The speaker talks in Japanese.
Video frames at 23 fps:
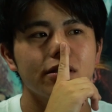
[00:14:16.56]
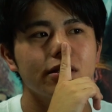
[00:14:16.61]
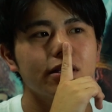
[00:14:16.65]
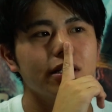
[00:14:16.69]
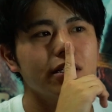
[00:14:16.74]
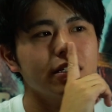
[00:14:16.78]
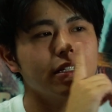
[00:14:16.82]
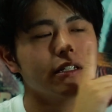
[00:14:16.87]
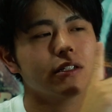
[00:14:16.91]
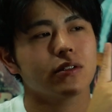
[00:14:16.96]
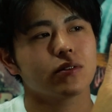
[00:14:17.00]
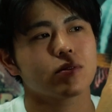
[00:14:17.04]

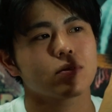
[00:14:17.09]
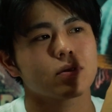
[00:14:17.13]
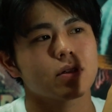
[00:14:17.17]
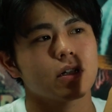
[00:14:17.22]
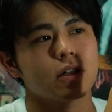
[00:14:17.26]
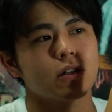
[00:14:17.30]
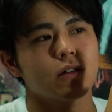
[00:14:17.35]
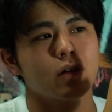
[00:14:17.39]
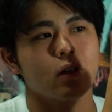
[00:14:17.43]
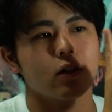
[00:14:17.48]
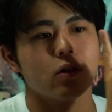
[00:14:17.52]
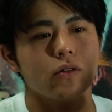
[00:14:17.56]
で、えっと、
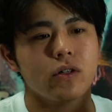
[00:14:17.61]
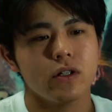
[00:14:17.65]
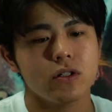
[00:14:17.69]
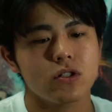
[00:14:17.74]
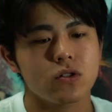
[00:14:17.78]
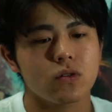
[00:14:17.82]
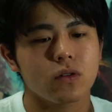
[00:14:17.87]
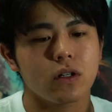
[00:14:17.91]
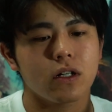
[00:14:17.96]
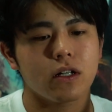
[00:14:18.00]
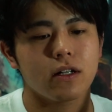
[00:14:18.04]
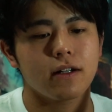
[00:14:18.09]
さっきの名古屋
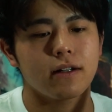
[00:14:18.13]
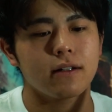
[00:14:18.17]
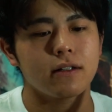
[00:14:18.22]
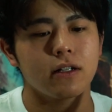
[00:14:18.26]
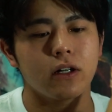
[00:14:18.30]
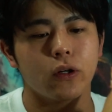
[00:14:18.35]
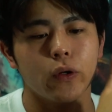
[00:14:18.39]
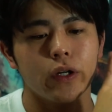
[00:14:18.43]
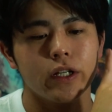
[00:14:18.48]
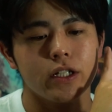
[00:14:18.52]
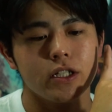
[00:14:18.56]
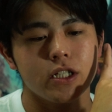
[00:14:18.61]
城から
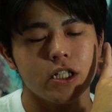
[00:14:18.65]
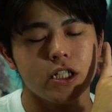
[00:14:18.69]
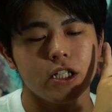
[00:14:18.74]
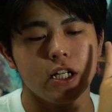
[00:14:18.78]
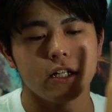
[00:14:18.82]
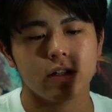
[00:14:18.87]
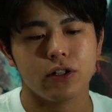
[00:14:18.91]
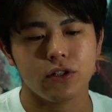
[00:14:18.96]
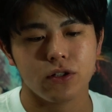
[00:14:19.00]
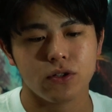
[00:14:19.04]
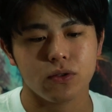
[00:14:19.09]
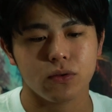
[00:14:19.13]
名古屋市
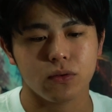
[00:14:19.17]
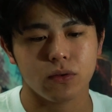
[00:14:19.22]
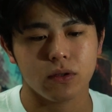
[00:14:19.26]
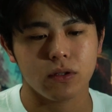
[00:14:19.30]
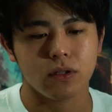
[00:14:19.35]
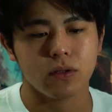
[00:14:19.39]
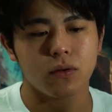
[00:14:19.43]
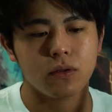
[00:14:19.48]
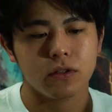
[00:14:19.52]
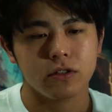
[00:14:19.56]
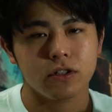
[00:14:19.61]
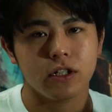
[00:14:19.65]
役所っ
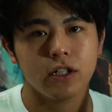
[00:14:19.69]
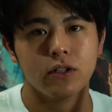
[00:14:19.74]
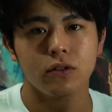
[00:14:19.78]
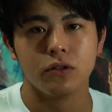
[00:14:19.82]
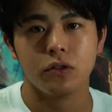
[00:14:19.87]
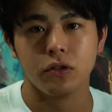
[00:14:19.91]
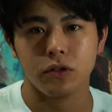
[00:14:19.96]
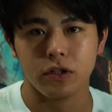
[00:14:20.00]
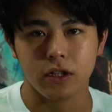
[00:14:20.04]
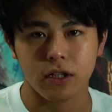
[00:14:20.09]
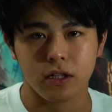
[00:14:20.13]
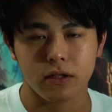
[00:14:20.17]
てこれぐらいの
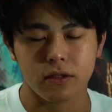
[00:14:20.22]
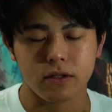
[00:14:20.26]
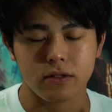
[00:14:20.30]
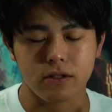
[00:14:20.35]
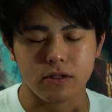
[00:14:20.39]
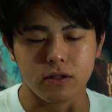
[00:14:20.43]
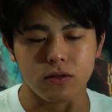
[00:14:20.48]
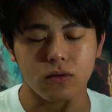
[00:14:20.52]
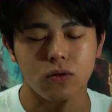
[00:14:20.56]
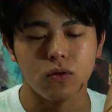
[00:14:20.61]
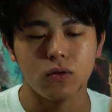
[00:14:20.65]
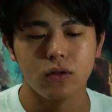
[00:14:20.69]
距離なんで
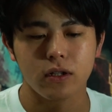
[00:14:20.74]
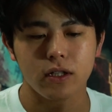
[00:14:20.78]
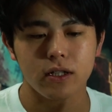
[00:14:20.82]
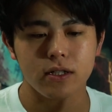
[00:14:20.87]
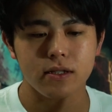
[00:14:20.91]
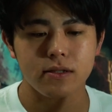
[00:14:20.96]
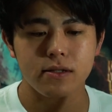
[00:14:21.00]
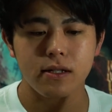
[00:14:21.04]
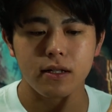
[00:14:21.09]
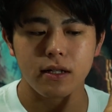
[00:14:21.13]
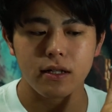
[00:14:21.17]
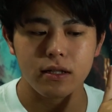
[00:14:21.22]
すけどここか
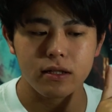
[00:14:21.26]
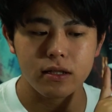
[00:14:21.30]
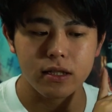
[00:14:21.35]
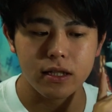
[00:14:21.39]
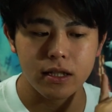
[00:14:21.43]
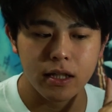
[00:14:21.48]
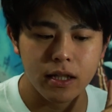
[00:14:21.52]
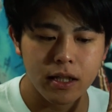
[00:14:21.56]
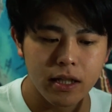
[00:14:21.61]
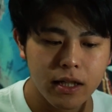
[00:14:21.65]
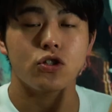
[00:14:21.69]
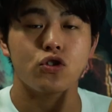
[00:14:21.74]
らさらに